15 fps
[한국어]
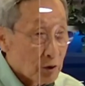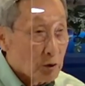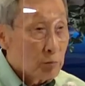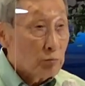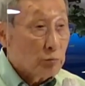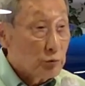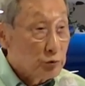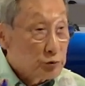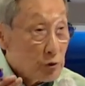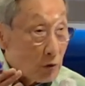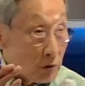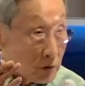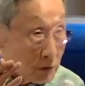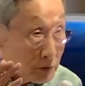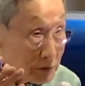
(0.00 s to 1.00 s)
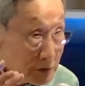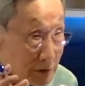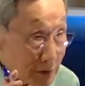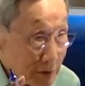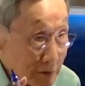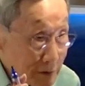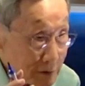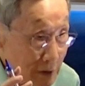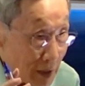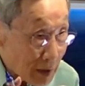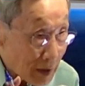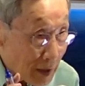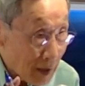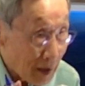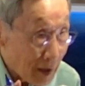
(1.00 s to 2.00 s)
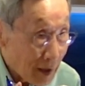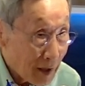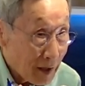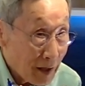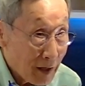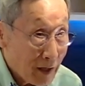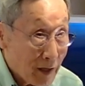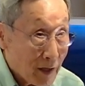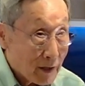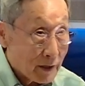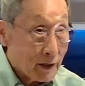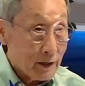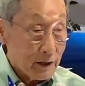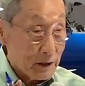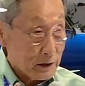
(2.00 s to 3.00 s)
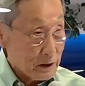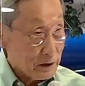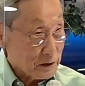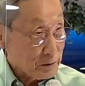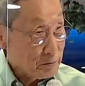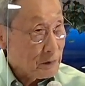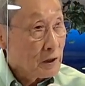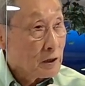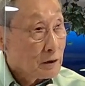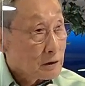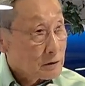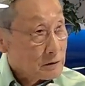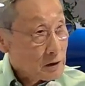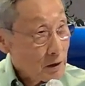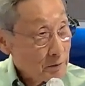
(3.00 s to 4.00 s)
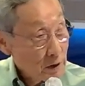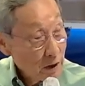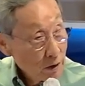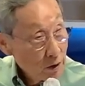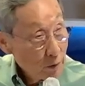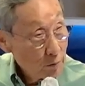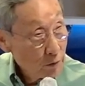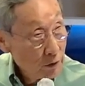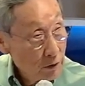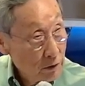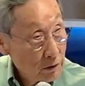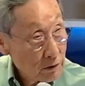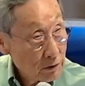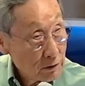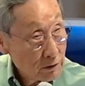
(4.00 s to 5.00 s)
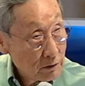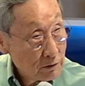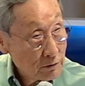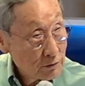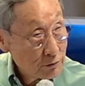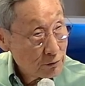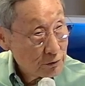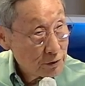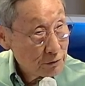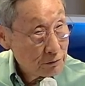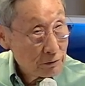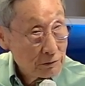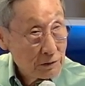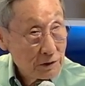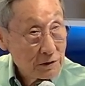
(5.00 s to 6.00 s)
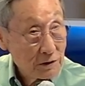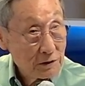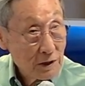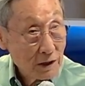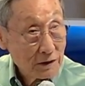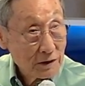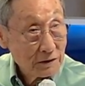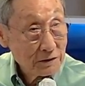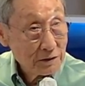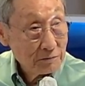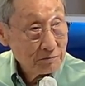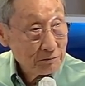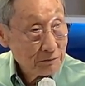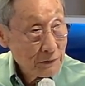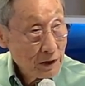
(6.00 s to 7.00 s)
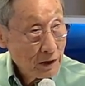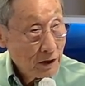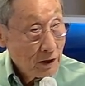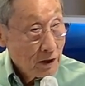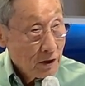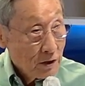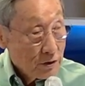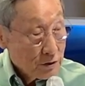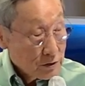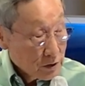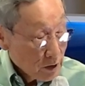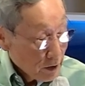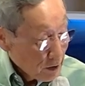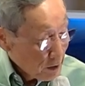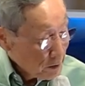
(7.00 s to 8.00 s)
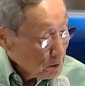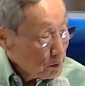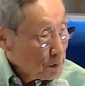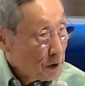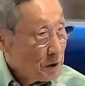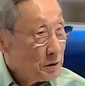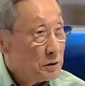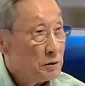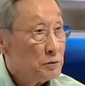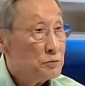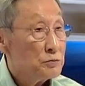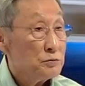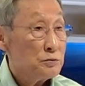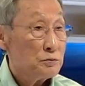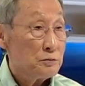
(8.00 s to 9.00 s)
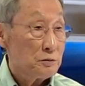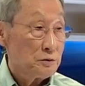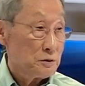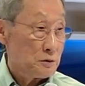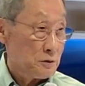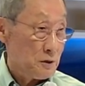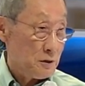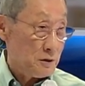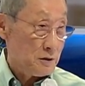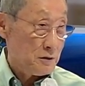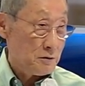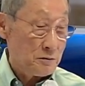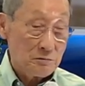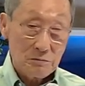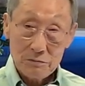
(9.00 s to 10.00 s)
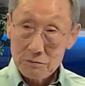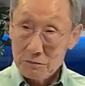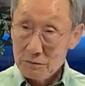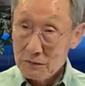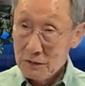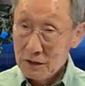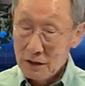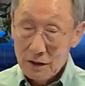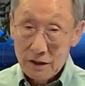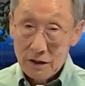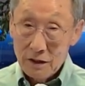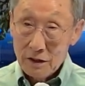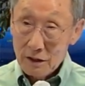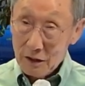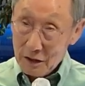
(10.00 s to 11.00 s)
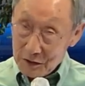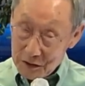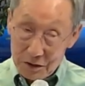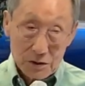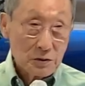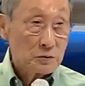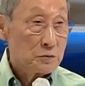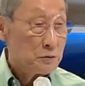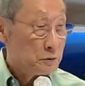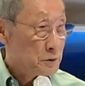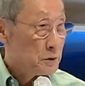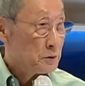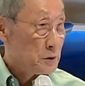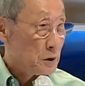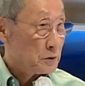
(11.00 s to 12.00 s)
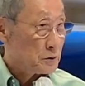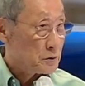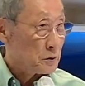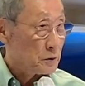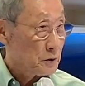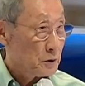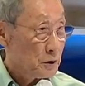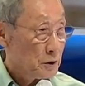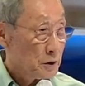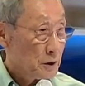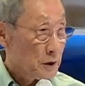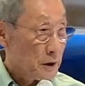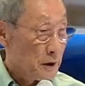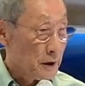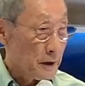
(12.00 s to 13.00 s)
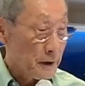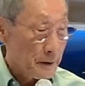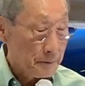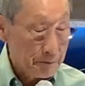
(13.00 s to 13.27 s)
무조건적 사랑의 하나님, 그 다음에 뭐를 주시고 있는 하나님? 생명을 주시고 있는 하나님. 아시겠 그렇게 되있어 네.